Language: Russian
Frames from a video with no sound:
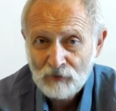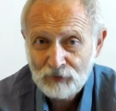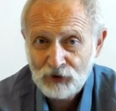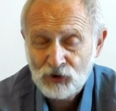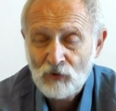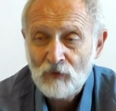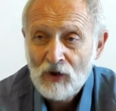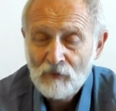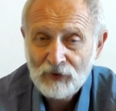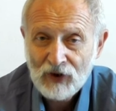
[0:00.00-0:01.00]
Причем
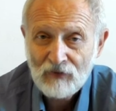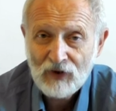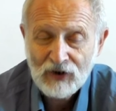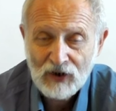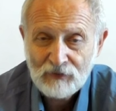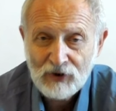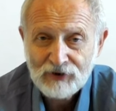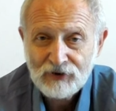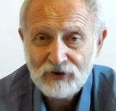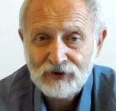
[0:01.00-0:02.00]
права и
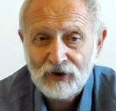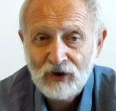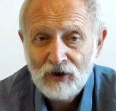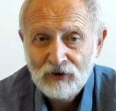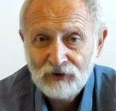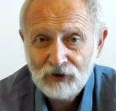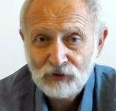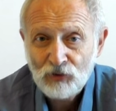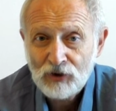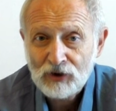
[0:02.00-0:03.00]
обязанности не
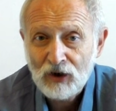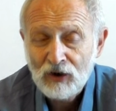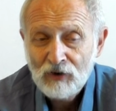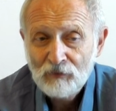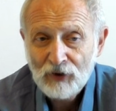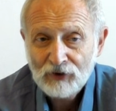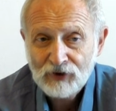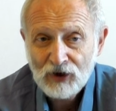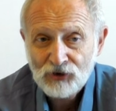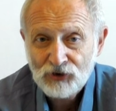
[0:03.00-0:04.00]
только по
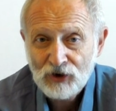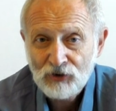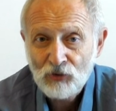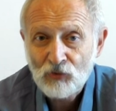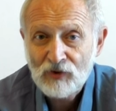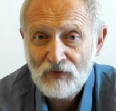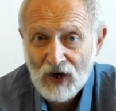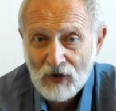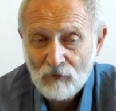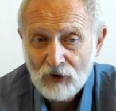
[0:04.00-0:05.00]
отношению к
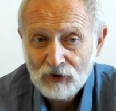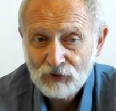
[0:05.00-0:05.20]
вам,